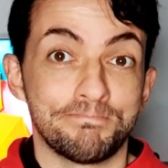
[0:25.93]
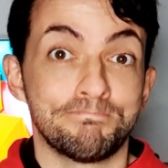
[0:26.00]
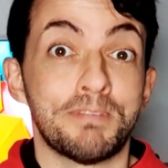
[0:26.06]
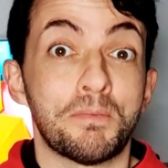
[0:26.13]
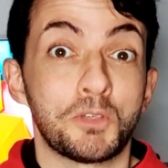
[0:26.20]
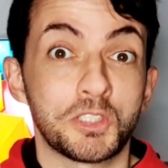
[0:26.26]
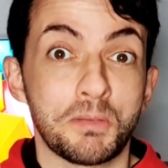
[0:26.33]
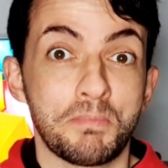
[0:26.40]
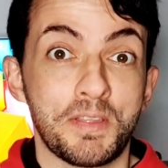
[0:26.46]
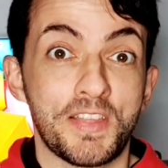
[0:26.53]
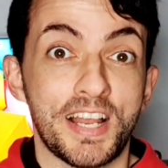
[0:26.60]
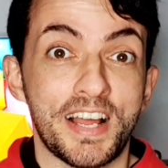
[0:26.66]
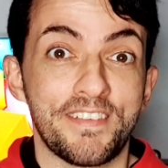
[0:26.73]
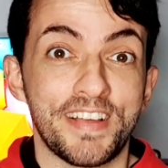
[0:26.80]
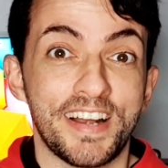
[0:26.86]
Vamos a empezar
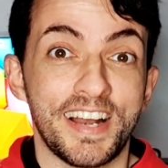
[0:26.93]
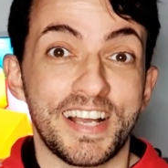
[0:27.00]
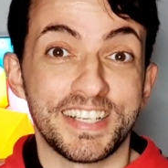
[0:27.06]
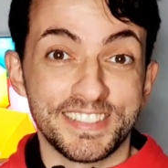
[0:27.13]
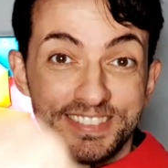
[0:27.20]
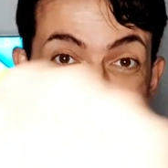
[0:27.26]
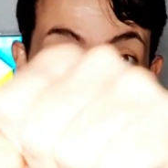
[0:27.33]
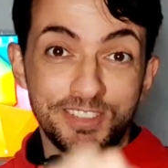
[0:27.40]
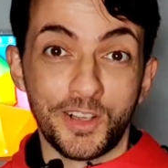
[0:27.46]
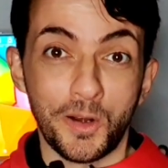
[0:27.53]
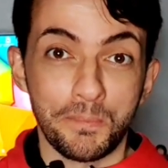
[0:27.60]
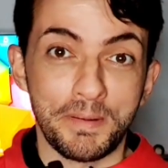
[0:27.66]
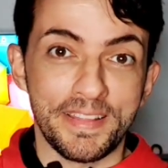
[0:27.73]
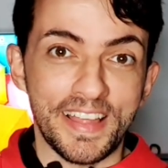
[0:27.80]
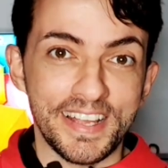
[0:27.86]
a verlas. No lo
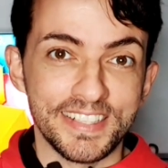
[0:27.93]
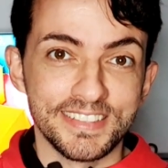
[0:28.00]
perdáis.